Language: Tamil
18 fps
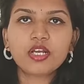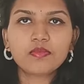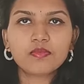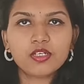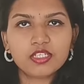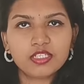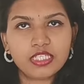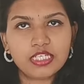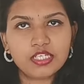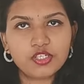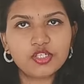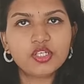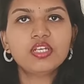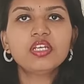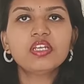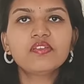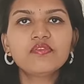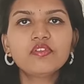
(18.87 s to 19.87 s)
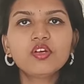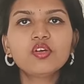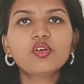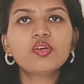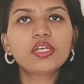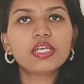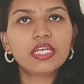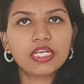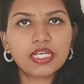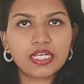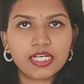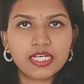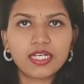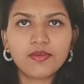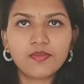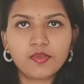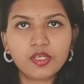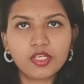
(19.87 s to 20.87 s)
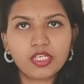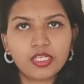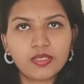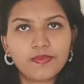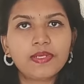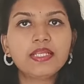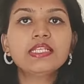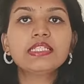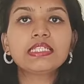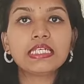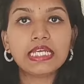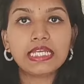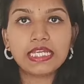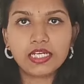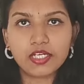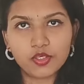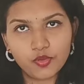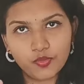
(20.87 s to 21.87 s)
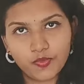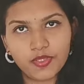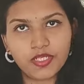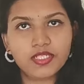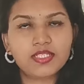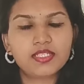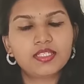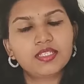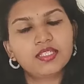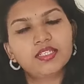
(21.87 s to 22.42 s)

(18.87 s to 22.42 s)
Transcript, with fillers: ஃபார்முலைசேஷன் இவங்களுடைய கரண்ட் மார்க்கெட் ப்ரைஸ் நயன் ருபீஸ்